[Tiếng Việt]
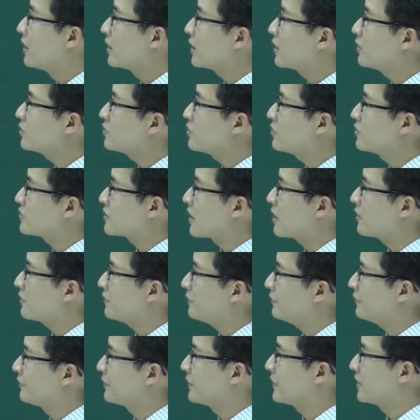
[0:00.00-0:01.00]
Câu số
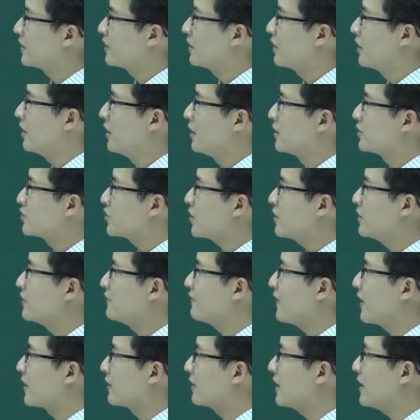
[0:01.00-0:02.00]
sáu. Cho
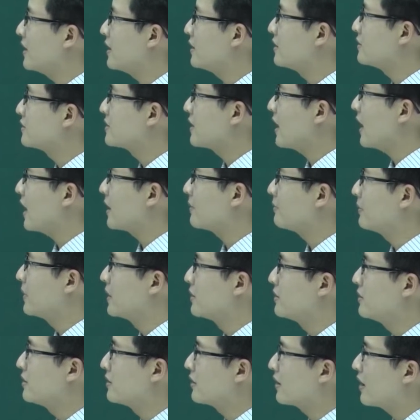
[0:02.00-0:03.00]
hình phẳng D được giới hạn
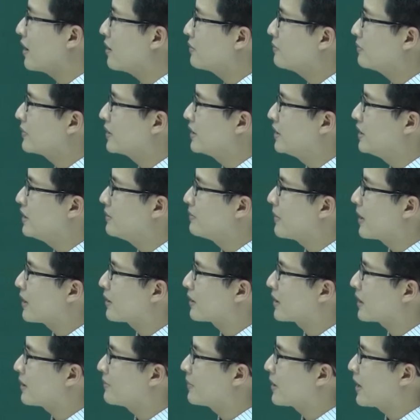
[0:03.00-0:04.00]
bởi đường cong y
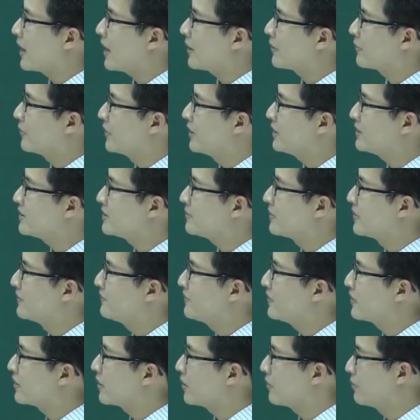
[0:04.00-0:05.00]
bằng căn bậc hai của x bình
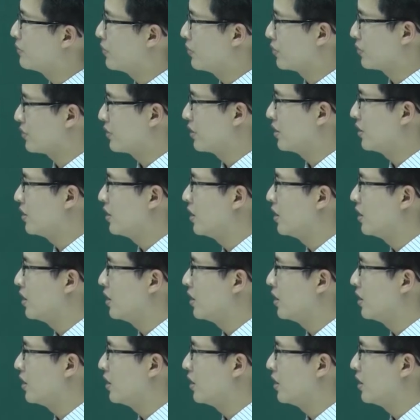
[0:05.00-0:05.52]
phương cộng một,